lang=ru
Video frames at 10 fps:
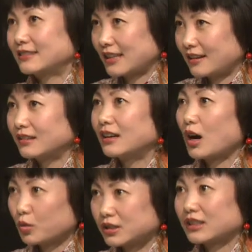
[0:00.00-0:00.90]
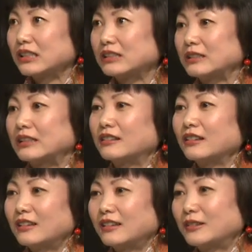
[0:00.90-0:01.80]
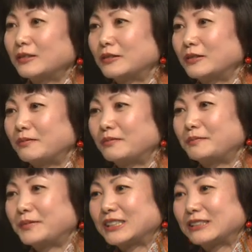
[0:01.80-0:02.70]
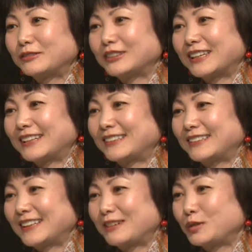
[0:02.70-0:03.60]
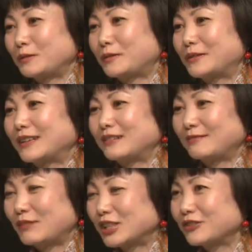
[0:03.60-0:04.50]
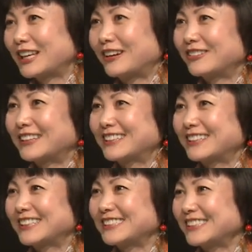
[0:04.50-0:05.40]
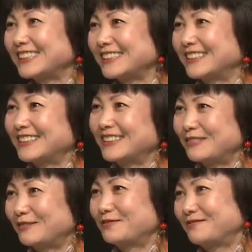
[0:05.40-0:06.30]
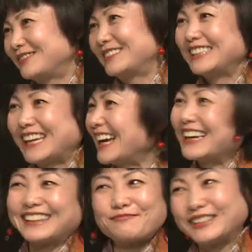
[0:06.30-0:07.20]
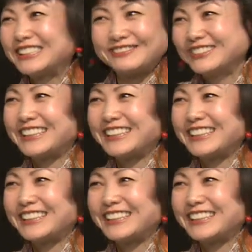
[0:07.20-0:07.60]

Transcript: да, русский язык, но почему-то я выбрала международные отношения. Я это почему,